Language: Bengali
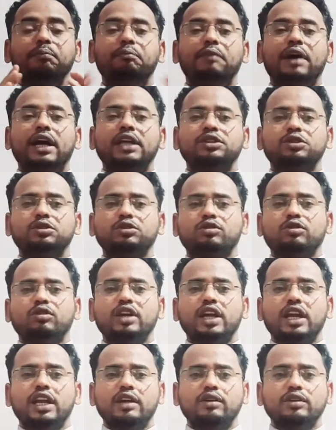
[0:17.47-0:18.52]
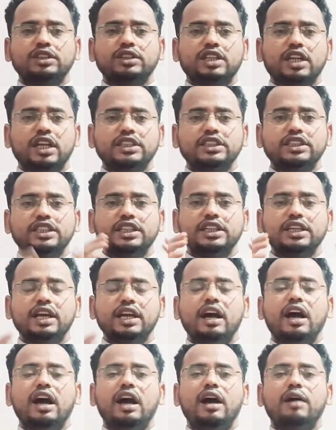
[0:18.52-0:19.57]
মাসুদ কোরিয়ান ল্যাঙ্গুয়েজ ক্লাসে
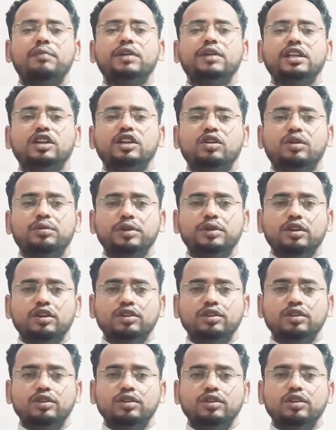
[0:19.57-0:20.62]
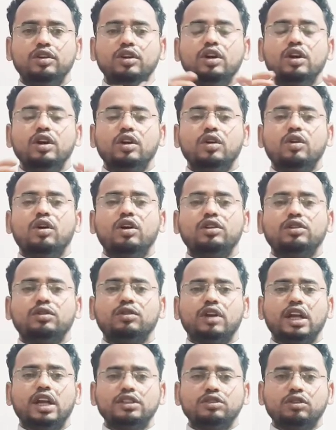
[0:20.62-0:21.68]
আপনাদের অভিনন্দন গত
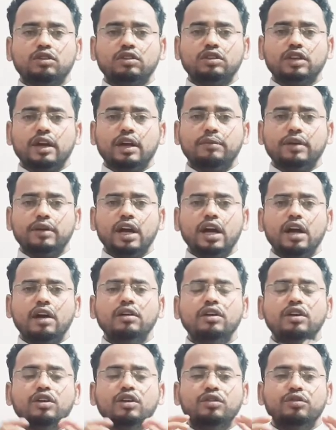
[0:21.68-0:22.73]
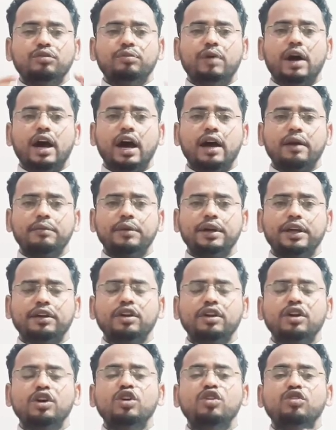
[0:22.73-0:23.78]
ক্লাসগুলোতে আমরা ভার্বের
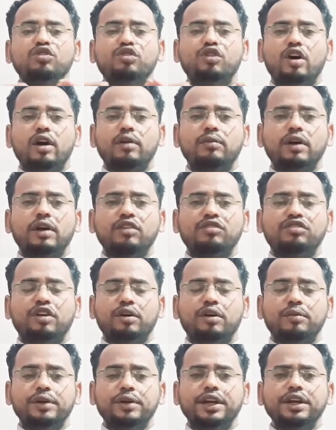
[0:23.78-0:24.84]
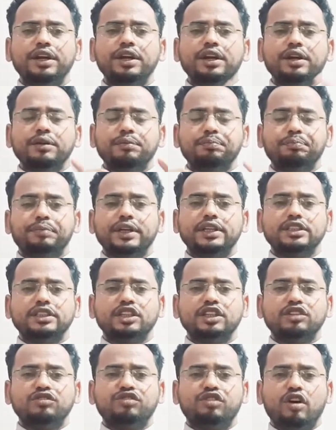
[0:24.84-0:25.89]
ফর্মাল ফর্মের
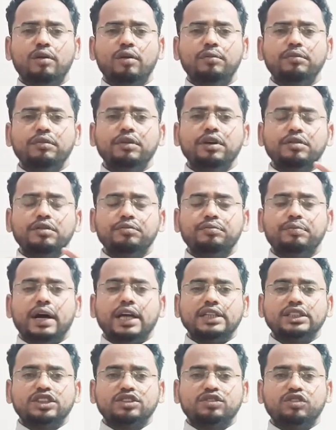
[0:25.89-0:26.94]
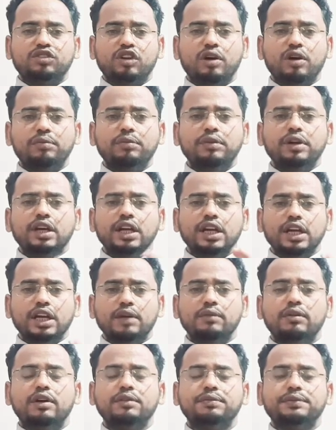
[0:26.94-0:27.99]
প্রেজেন্ট ফর্ম পাস্ট ফর্ম
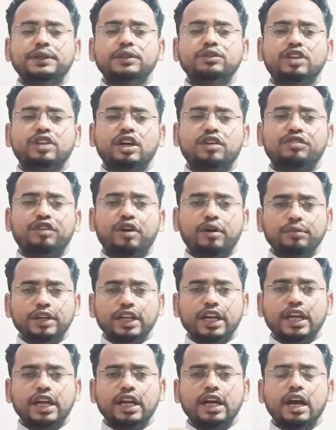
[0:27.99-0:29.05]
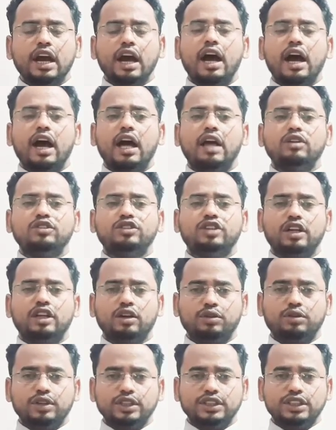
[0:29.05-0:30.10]
এবং ফিউচার ফর্ম নিয়ে আলোচনা
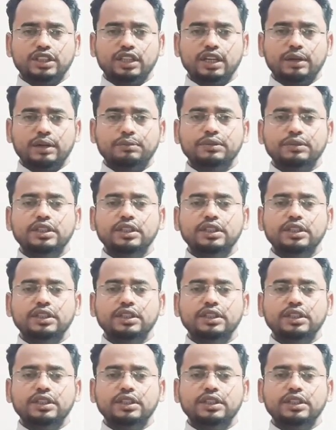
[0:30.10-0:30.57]
করেছিলাম